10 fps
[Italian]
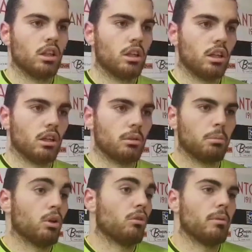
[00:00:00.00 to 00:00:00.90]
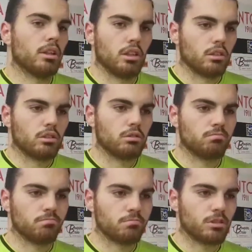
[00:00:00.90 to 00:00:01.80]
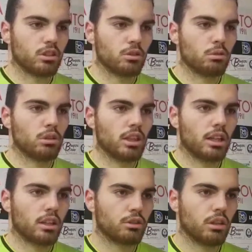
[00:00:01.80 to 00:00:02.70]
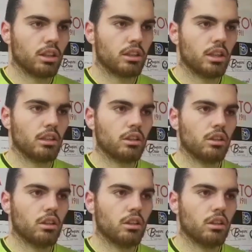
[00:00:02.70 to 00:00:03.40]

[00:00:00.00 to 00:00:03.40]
e poi ovviamente ci, ci, sono tutte le altre squadre dietro,